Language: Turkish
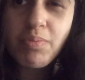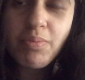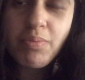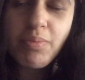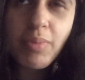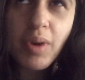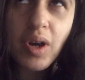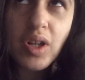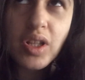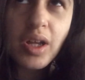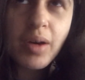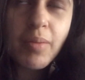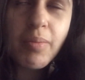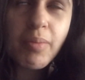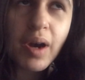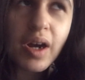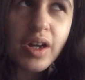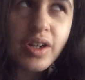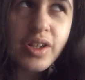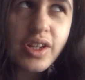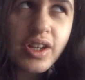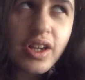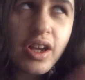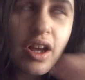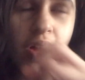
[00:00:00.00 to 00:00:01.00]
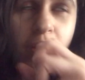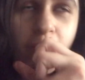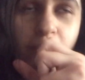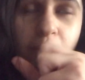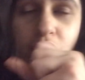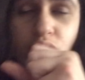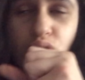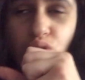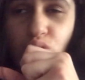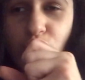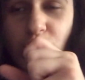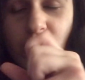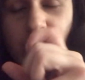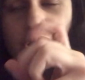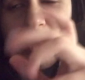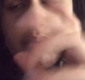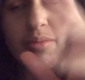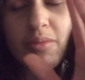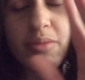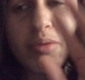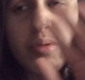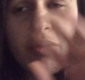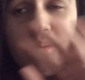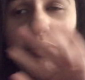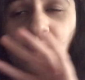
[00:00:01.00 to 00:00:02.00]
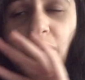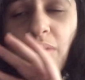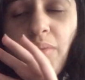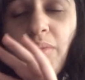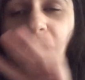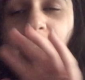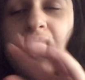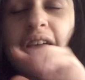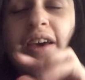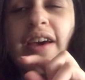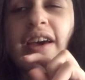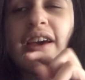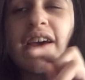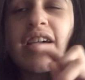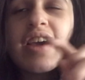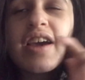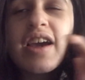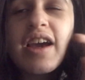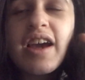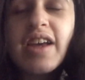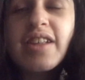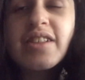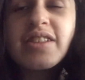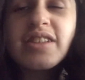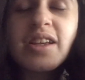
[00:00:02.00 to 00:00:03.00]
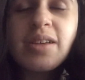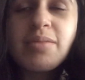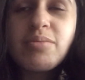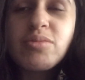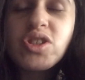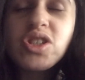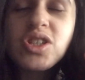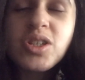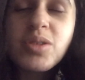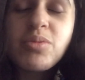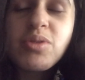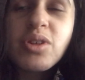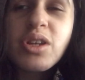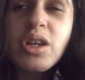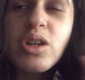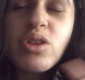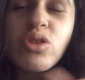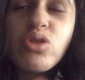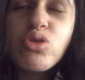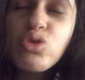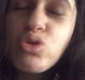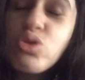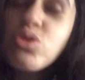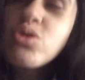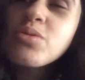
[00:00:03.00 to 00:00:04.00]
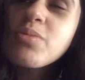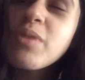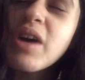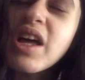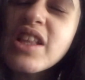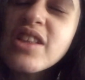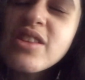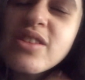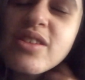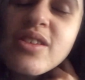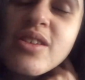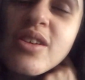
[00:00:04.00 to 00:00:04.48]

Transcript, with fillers: Bana bardak almak çok samimi bir hediyeymiş gibi geliyor. Çünkü ben...